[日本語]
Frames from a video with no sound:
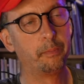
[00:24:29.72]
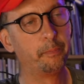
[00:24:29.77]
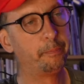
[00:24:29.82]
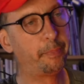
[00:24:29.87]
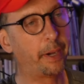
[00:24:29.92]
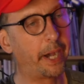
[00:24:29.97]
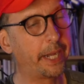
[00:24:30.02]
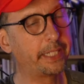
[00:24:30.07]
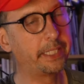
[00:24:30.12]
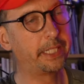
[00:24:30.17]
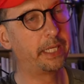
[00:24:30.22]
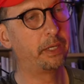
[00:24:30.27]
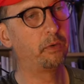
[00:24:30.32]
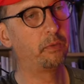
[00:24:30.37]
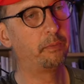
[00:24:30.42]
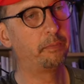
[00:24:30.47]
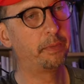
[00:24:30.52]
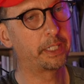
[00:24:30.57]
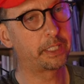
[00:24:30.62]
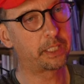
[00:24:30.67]
バイデンを
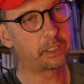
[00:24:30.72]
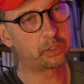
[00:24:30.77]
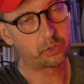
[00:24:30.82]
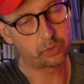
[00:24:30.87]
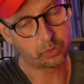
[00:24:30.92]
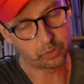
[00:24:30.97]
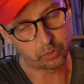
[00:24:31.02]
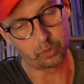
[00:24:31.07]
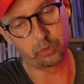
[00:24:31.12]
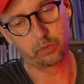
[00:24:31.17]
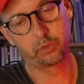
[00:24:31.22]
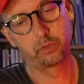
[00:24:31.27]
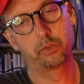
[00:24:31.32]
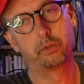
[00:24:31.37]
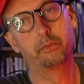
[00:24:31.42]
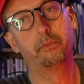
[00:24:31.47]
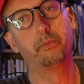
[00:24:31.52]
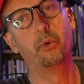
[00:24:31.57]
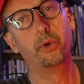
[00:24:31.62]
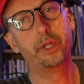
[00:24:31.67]
またちょっと
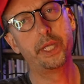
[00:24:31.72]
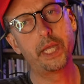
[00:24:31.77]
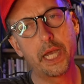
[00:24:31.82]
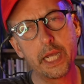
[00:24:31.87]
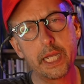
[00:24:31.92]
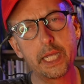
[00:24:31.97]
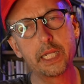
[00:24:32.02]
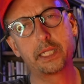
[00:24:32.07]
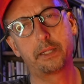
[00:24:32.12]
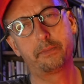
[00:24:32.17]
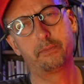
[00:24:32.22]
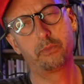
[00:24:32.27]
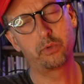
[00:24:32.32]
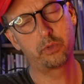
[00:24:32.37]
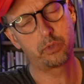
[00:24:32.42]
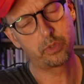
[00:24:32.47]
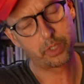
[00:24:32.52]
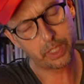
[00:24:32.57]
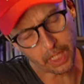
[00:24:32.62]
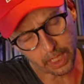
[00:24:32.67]
盛り上げても
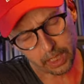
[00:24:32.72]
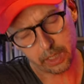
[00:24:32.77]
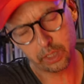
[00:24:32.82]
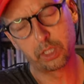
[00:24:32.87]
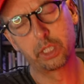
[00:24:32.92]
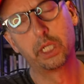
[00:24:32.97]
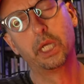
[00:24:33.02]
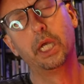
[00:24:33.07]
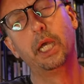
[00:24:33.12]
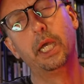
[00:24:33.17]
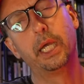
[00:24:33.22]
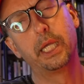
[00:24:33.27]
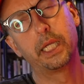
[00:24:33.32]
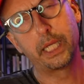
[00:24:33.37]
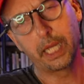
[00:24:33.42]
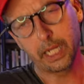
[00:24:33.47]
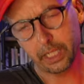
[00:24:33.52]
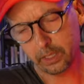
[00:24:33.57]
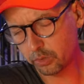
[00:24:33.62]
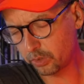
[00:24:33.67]
やって
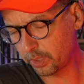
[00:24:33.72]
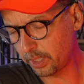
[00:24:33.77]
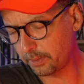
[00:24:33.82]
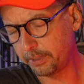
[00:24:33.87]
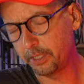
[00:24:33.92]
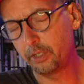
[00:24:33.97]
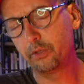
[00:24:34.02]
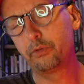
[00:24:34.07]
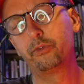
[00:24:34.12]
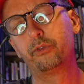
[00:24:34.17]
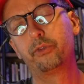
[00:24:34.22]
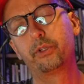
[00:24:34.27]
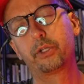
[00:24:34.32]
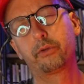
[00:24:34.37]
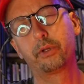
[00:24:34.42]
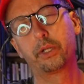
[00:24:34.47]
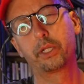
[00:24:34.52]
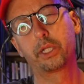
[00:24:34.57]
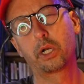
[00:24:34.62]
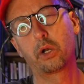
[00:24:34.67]
やっとやめるって言って
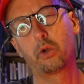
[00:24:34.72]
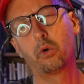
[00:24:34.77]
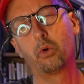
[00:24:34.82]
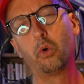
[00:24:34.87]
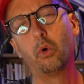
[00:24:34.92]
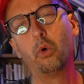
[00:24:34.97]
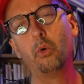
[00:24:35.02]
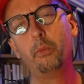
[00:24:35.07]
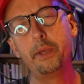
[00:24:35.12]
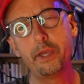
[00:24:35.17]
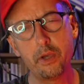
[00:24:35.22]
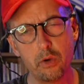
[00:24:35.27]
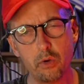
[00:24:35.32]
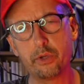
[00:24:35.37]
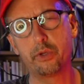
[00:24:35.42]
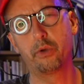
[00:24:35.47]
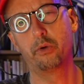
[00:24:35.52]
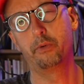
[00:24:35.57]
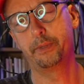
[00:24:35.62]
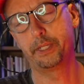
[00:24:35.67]
くれたから褒めよ
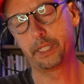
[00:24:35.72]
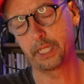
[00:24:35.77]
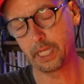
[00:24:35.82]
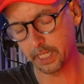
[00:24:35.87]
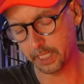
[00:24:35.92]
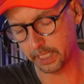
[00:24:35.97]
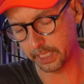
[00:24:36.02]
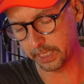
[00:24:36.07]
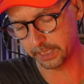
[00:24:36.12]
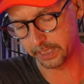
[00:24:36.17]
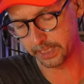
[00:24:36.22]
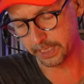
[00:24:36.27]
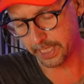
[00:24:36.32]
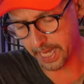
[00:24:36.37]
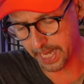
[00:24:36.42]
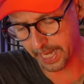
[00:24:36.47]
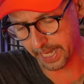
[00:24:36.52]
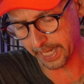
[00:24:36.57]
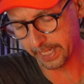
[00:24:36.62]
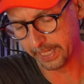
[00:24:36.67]
うよみたいな感じ
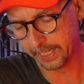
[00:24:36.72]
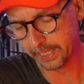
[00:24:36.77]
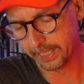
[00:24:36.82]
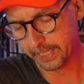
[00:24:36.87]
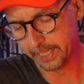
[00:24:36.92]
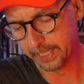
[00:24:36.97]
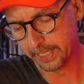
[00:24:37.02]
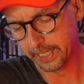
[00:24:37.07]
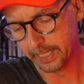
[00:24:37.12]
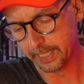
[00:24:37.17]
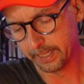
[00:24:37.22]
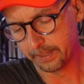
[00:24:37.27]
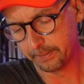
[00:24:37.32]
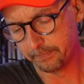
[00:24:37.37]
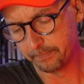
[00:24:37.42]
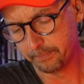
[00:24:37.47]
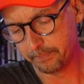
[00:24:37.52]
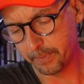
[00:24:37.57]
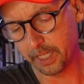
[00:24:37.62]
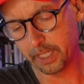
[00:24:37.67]
で
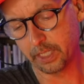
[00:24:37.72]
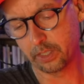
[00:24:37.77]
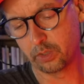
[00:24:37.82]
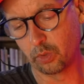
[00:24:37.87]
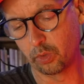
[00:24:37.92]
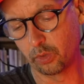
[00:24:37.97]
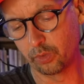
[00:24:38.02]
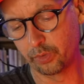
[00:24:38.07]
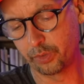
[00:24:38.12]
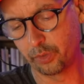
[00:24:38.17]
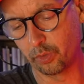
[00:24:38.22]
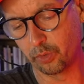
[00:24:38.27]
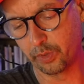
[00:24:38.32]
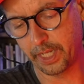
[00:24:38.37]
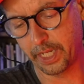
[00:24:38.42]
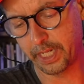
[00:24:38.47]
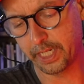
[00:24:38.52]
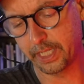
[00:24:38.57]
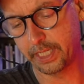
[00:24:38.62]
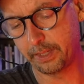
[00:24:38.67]
まあこの
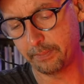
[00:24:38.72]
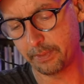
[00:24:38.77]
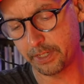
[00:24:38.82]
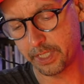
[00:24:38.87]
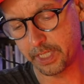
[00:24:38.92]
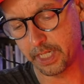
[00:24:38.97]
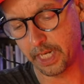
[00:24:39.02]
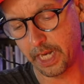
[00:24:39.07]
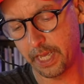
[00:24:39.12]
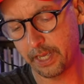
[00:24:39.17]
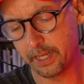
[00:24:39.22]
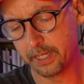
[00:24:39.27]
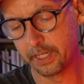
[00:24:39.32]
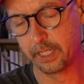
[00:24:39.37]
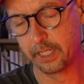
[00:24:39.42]
表現が出ましたね。